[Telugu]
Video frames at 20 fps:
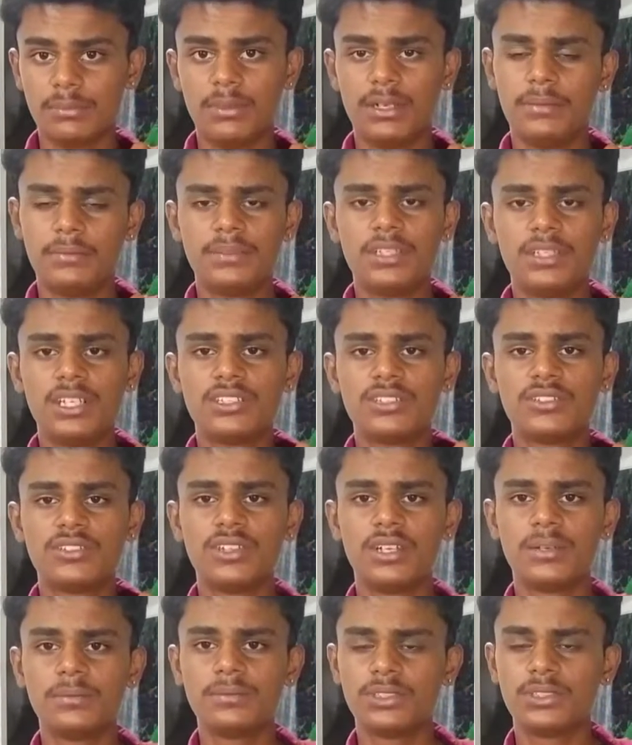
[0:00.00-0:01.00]
మనం
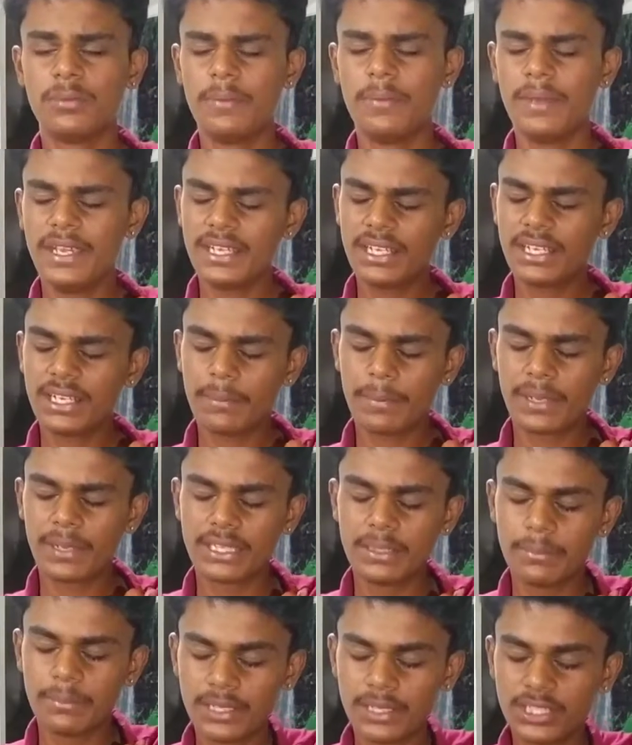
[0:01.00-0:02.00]
తెలుసుకుంటాం సో మెయిన్గా
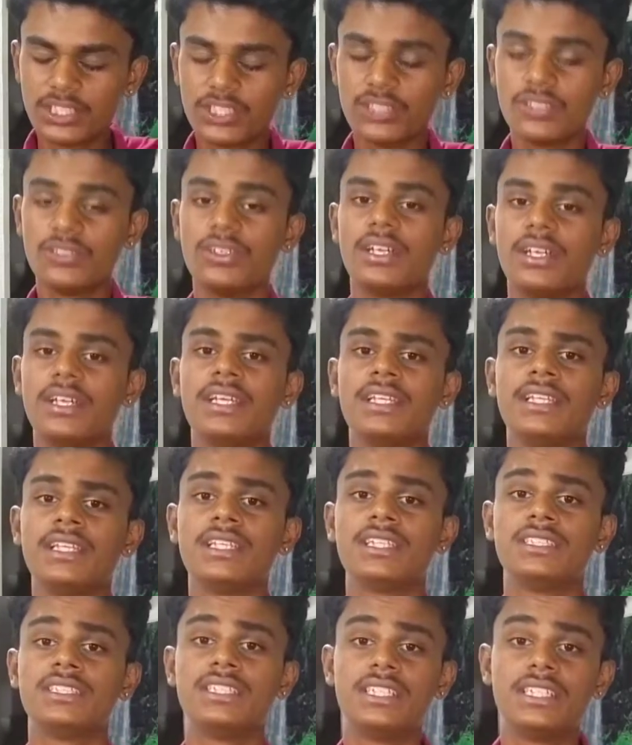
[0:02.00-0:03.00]
ప్రతి మనిషి కూడా
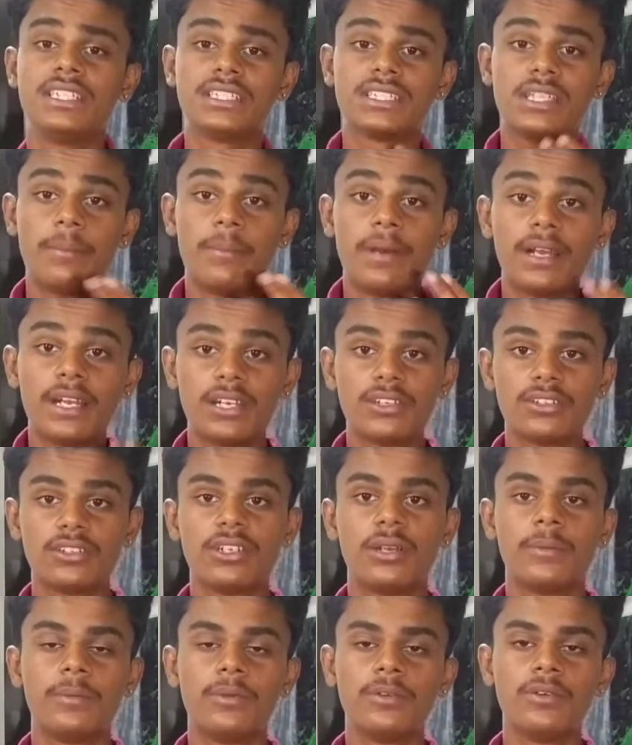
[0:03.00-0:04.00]
ఏదైనా సీరియస్గా
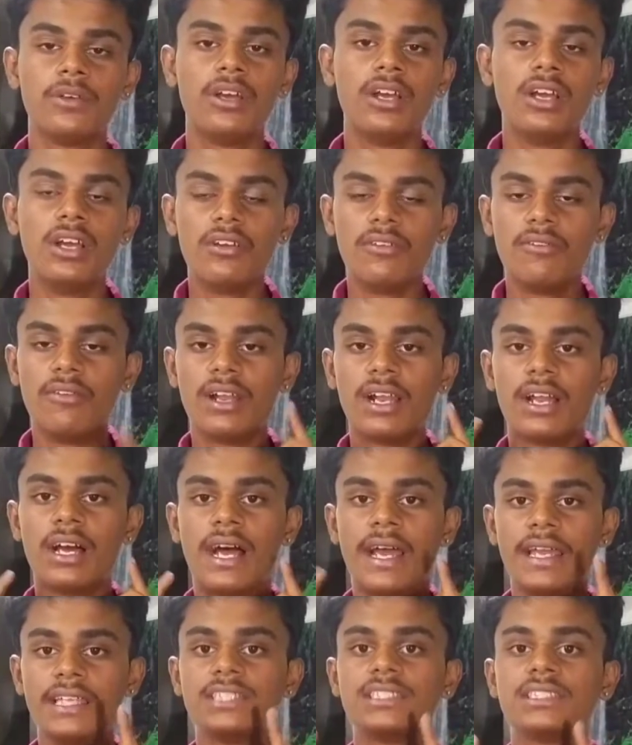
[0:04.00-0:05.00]
మాట్లాడుతున్నప్పుడు వాళ్ళ
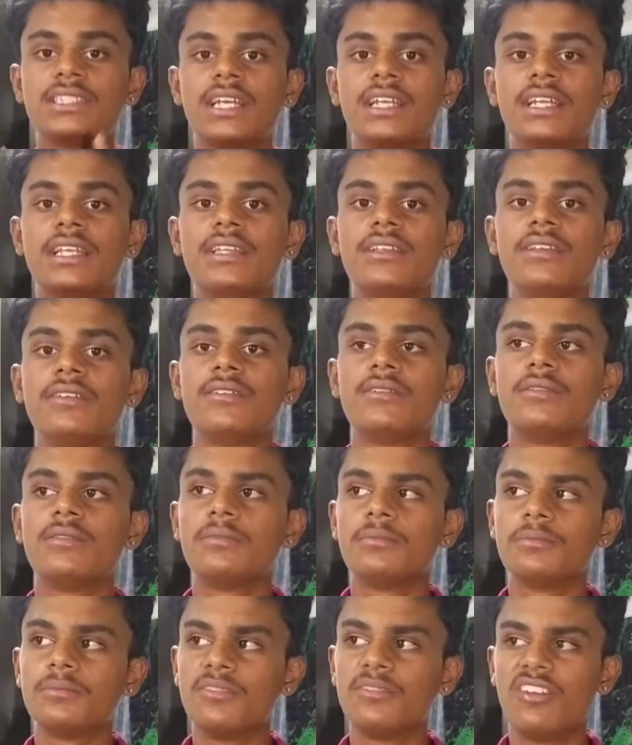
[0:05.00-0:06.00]
ఐస్ అనేది
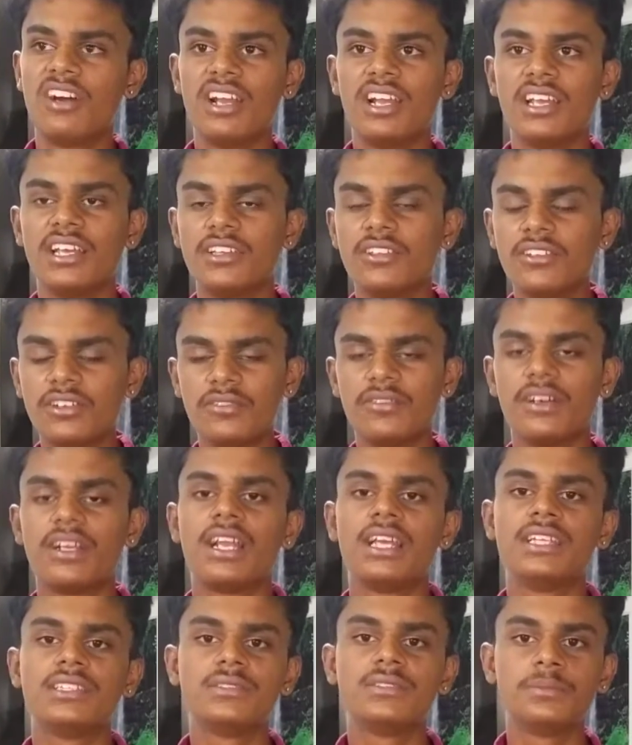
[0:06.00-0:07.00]
వాళ్ళ ఎదుటి
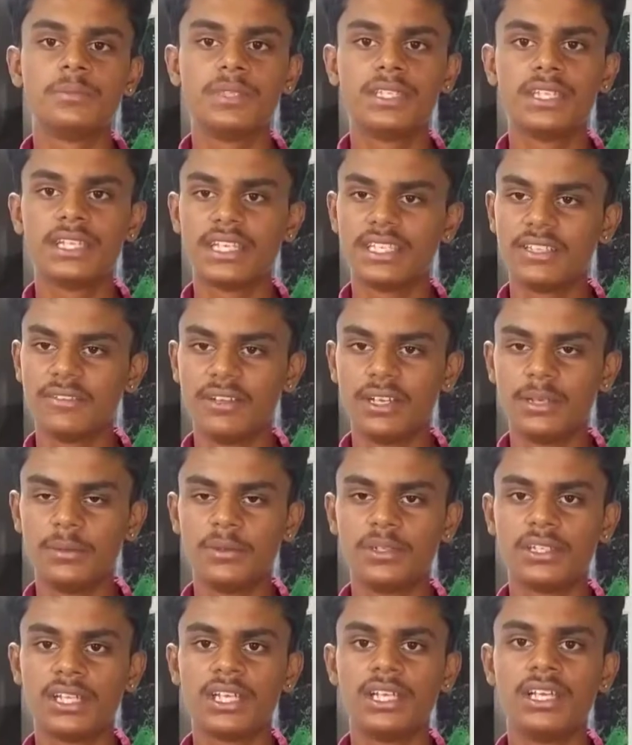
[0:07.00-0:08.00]
వారి ఐస్ అయితే
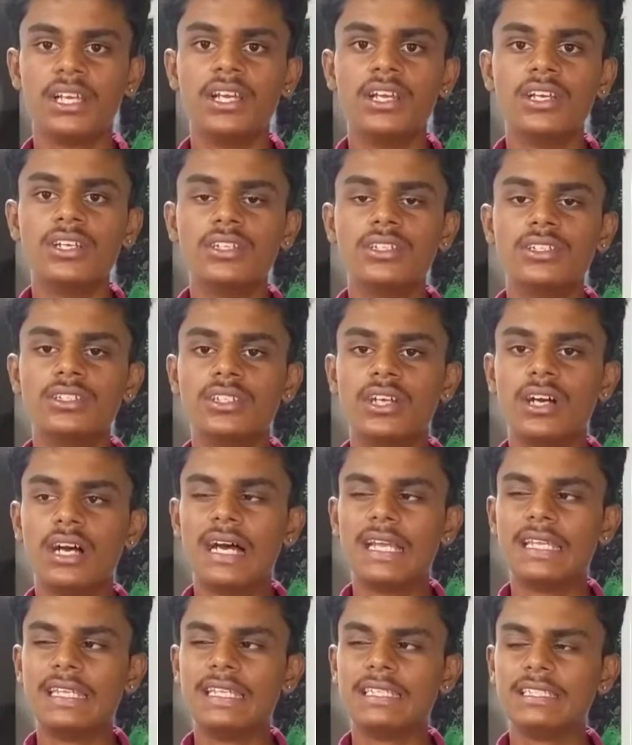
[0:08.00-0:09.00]
వెళ్ళిపోతాయి సో
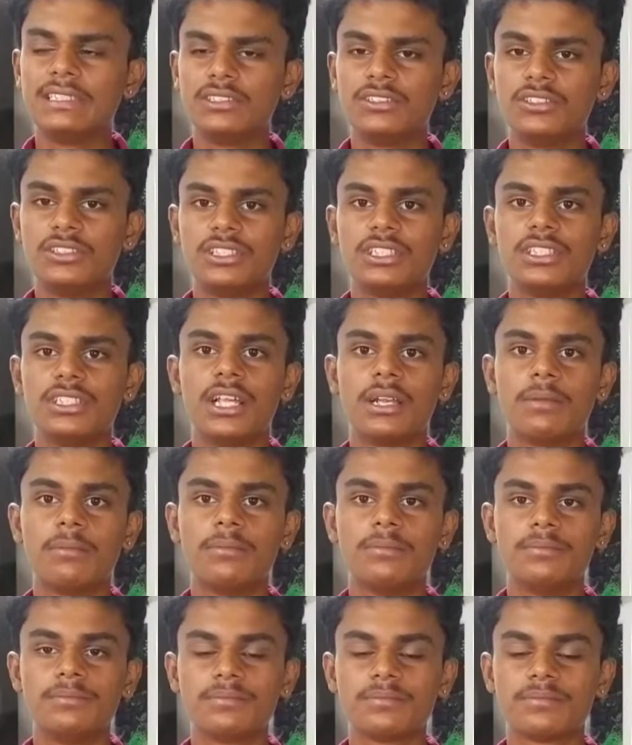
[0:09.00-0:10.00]
అది సృష్టి
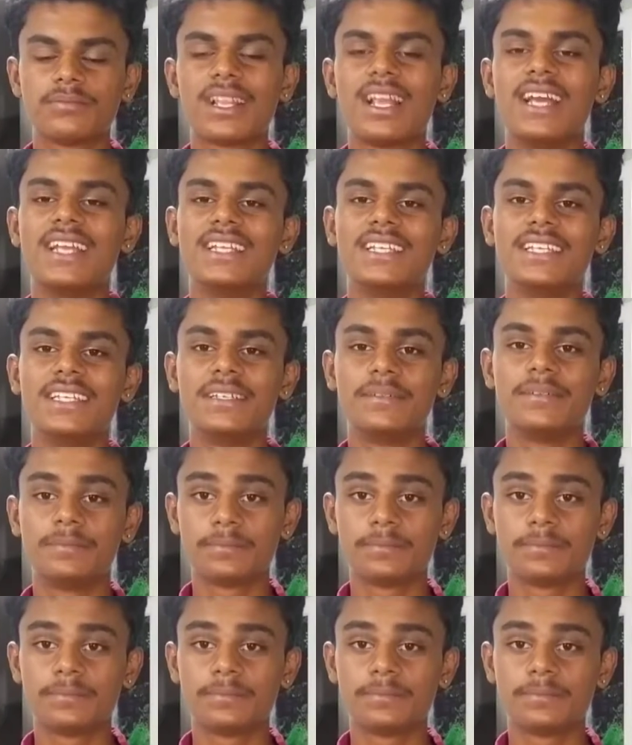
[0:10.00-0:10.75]
ధర్మం అది